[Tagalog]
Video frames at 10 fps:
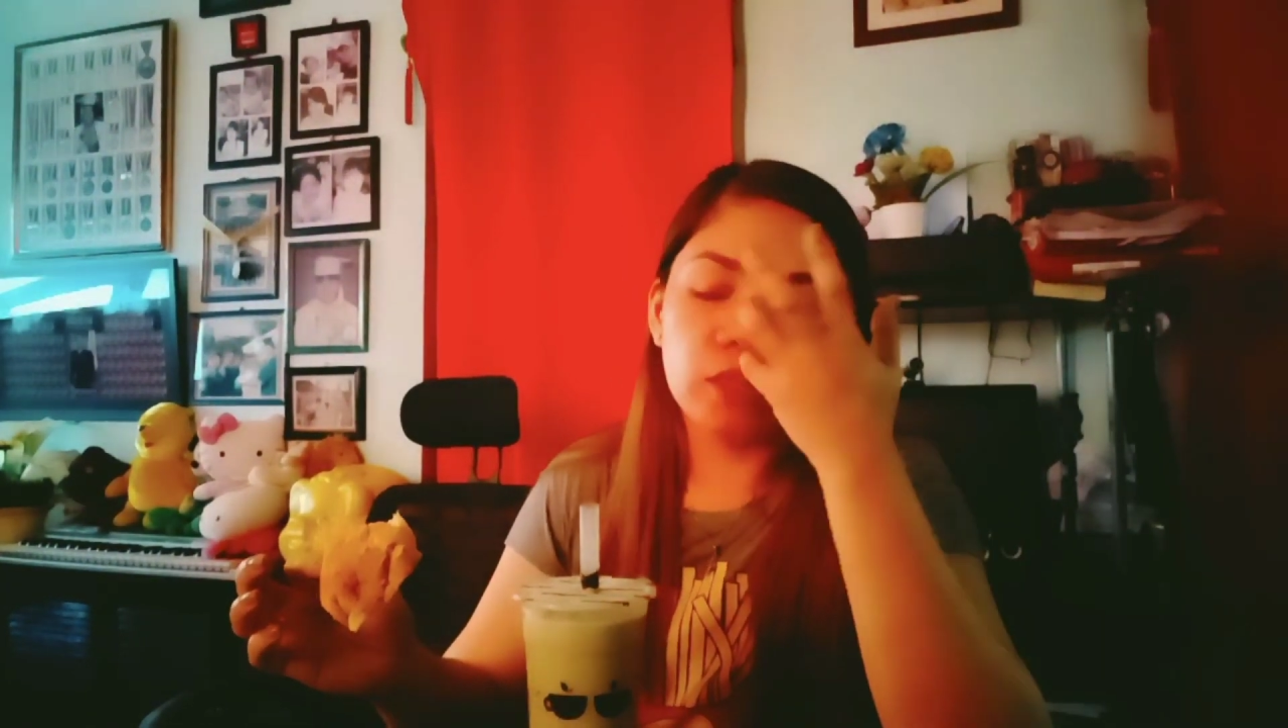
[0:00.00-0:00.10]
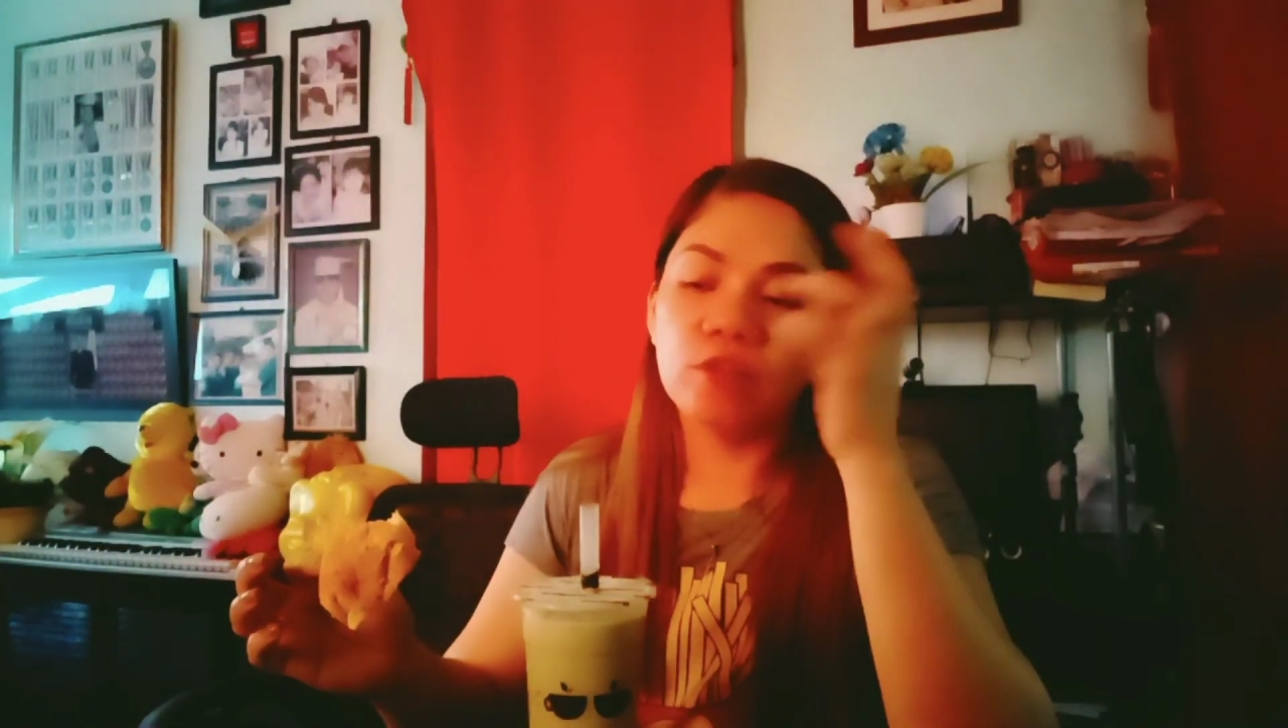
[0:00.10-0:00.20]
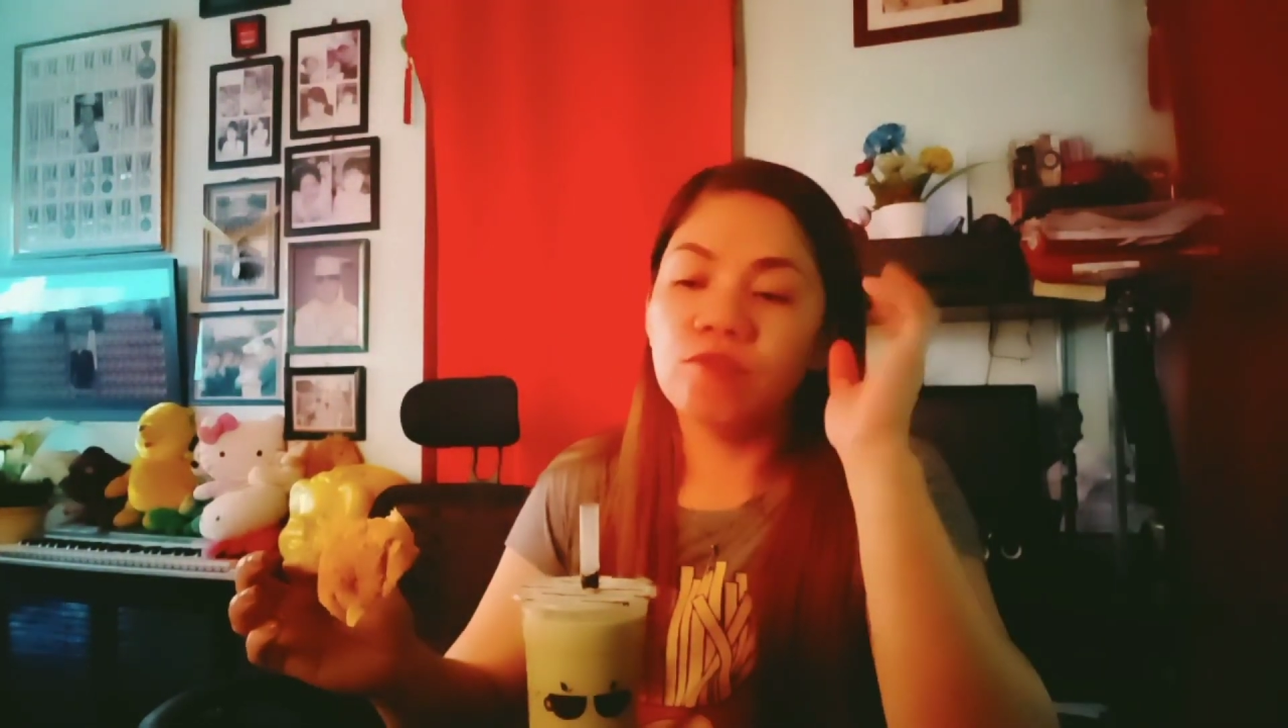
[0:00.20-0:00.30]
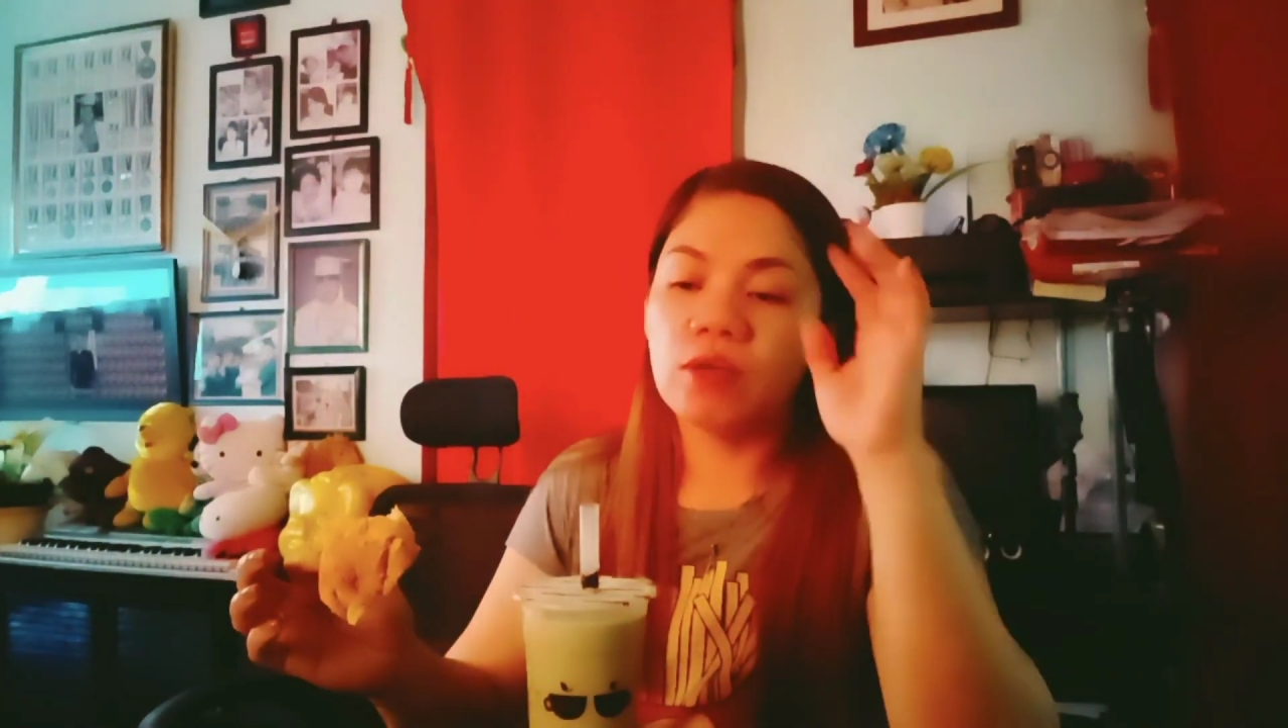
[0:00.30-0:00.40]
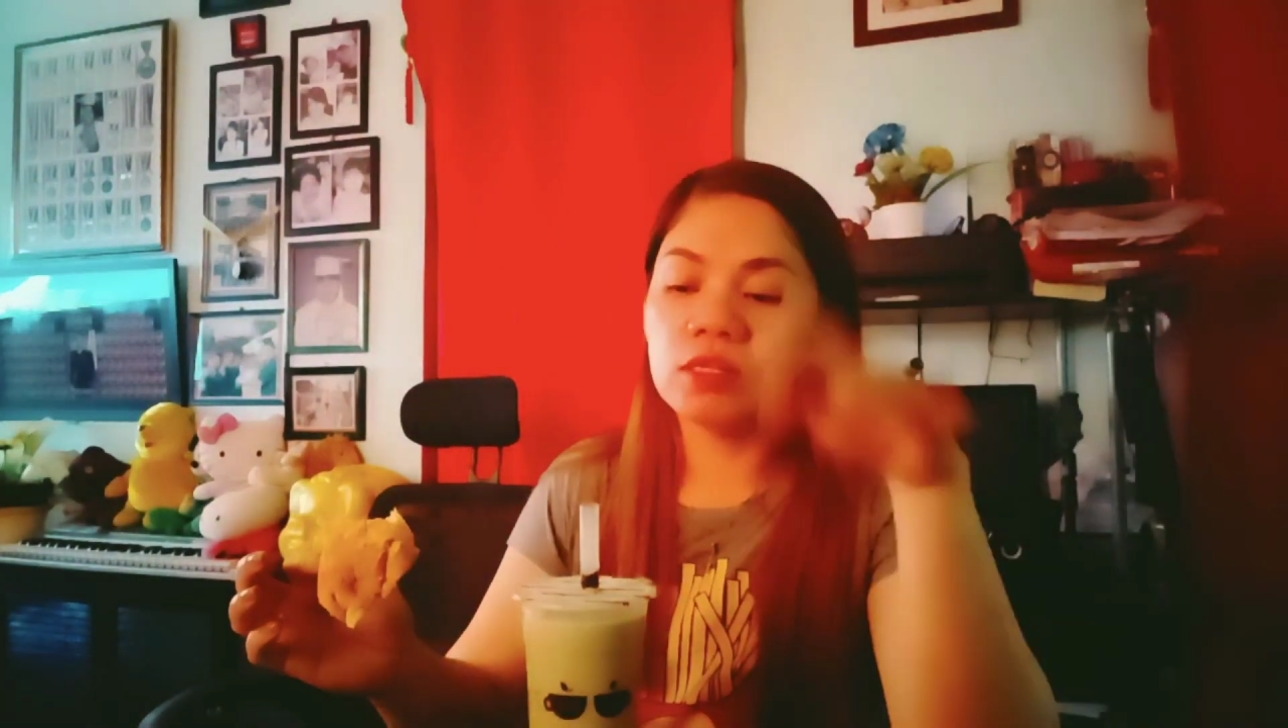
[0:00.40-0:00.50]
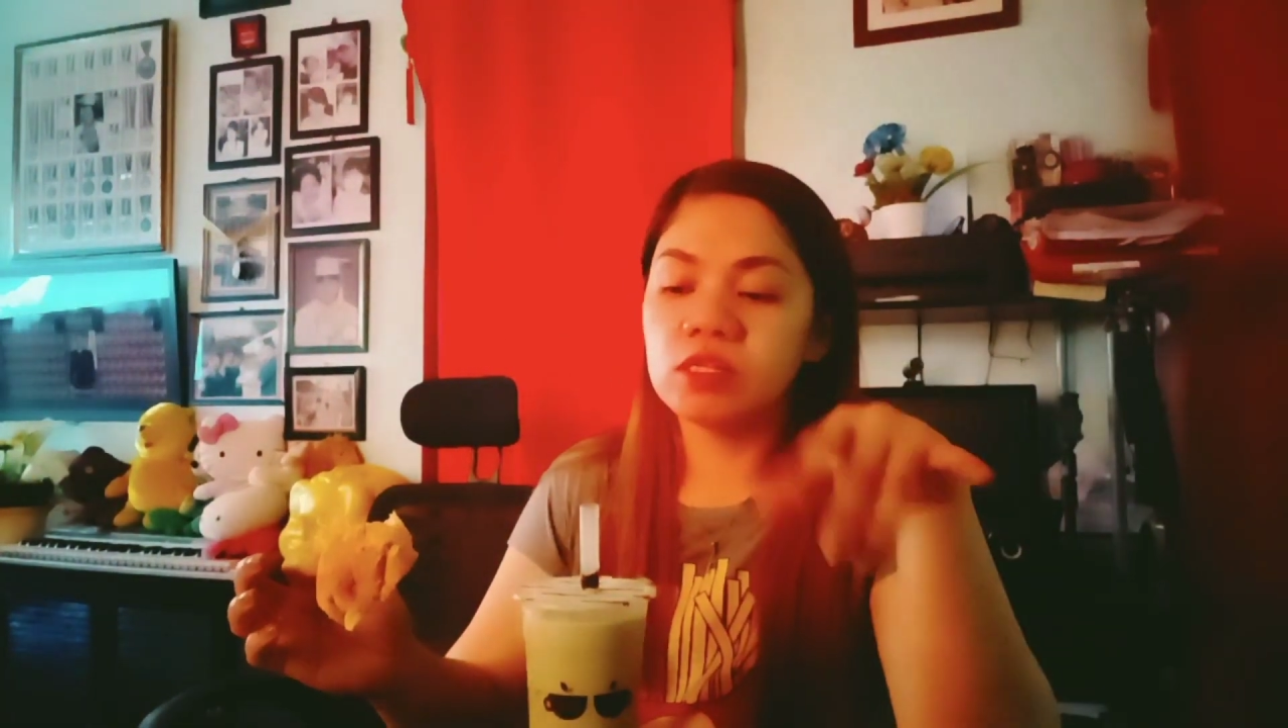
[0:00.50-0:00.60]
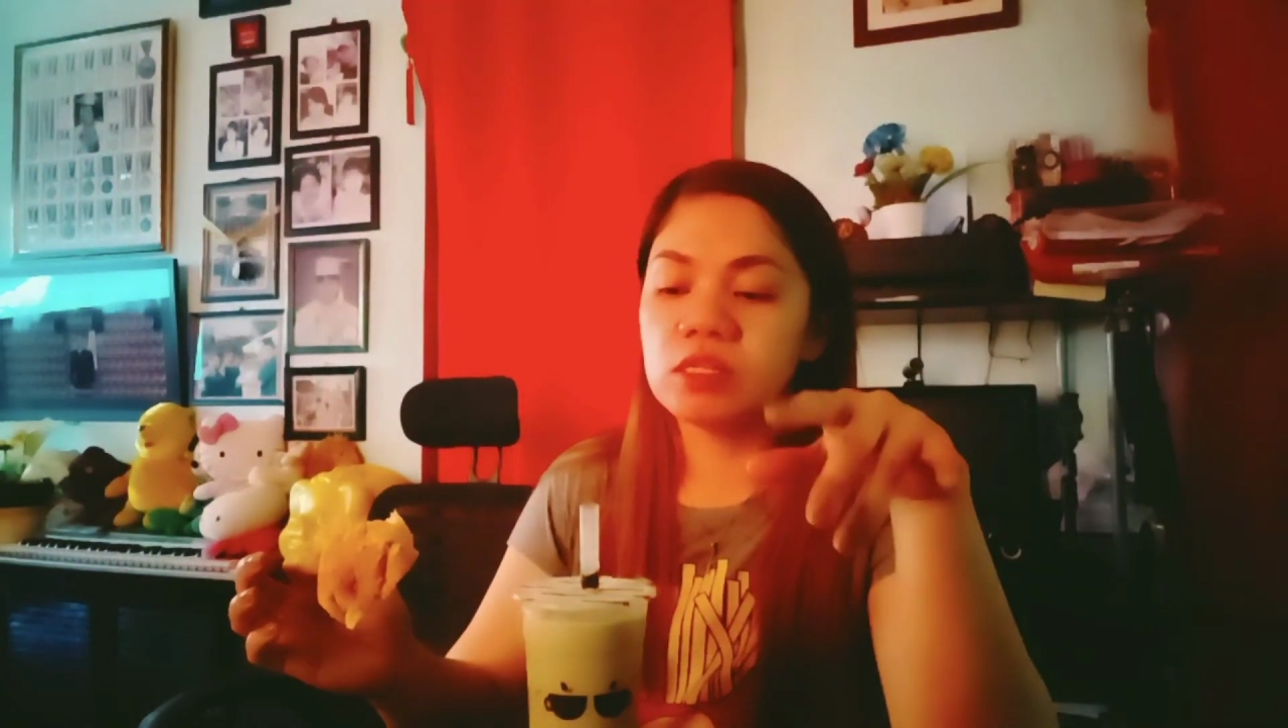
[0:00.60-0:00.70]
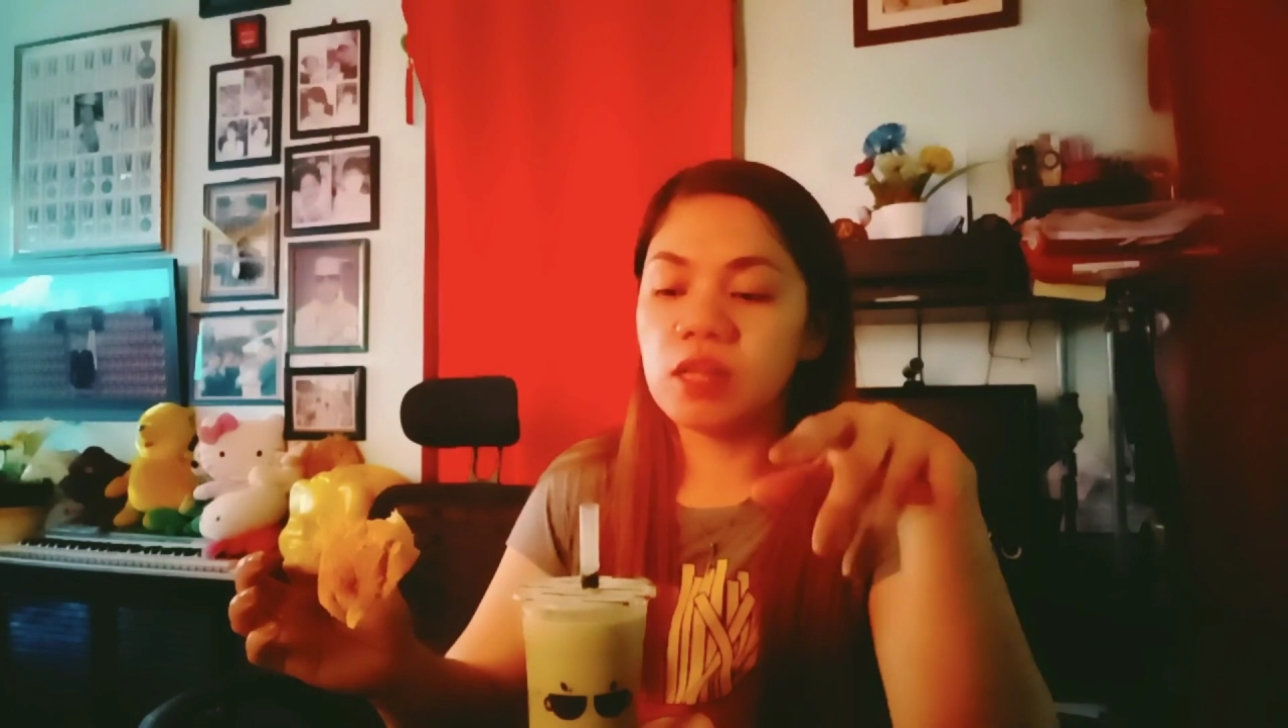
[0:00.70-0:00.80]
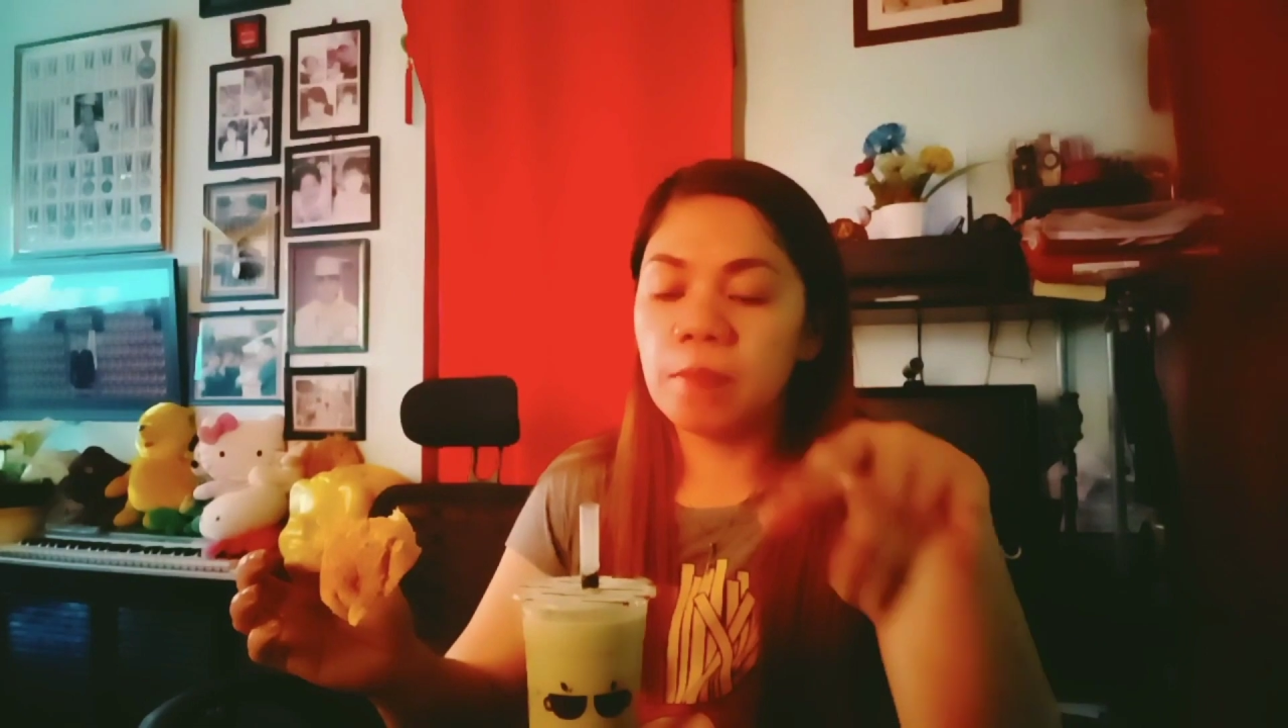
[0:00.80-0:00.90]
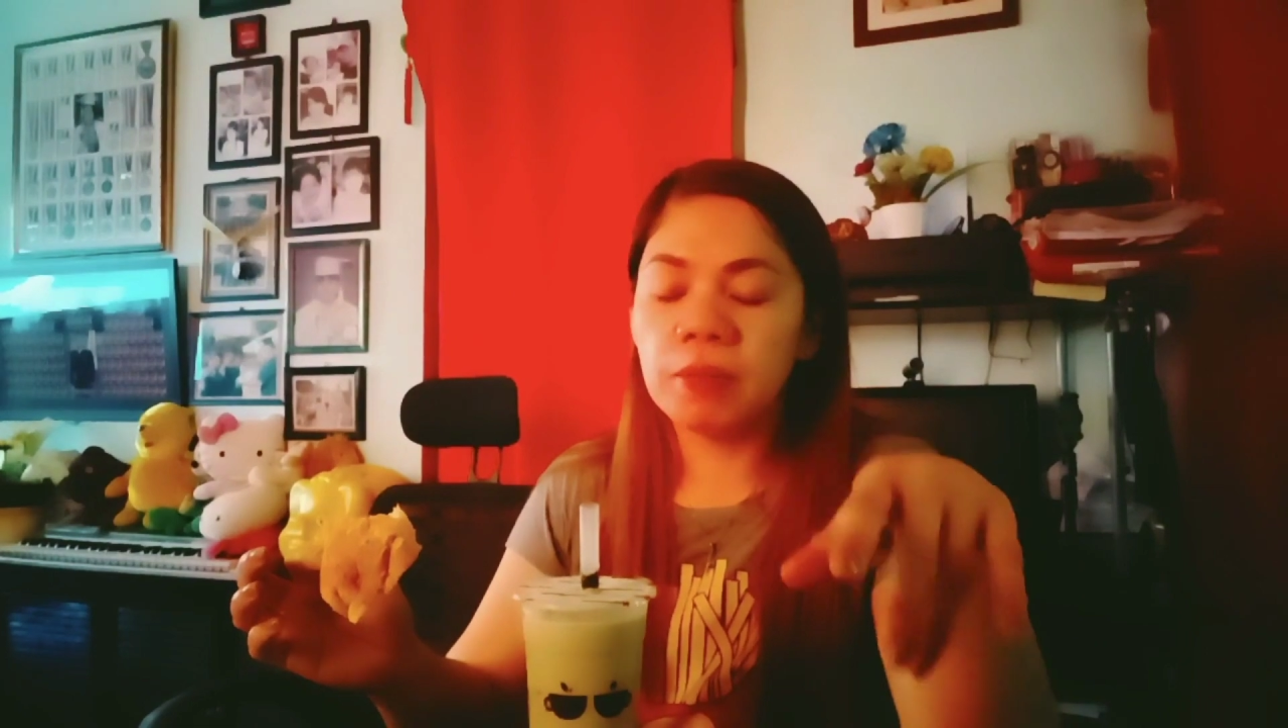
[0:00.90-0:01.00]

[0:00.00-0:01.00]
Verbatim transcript: pesos dapat